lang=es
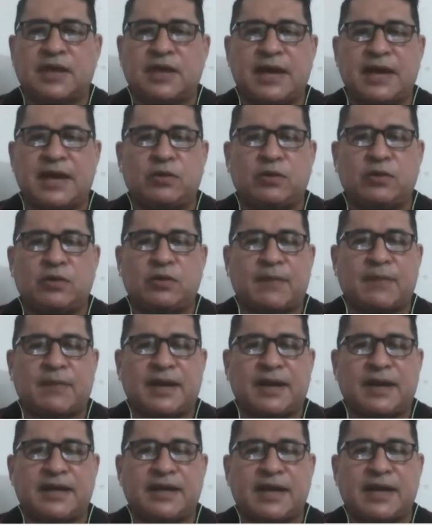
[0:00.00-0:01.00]
a nuestra
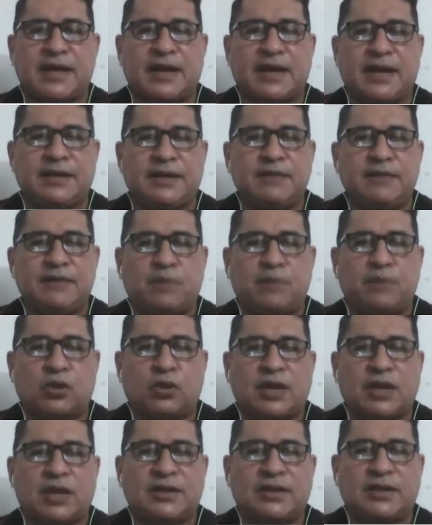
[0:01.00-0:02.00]
página
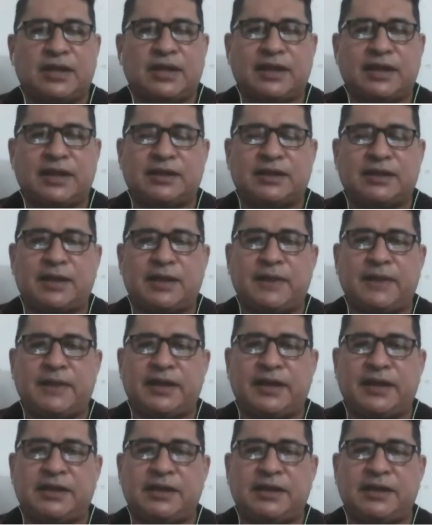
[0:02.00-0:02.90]
Importante TV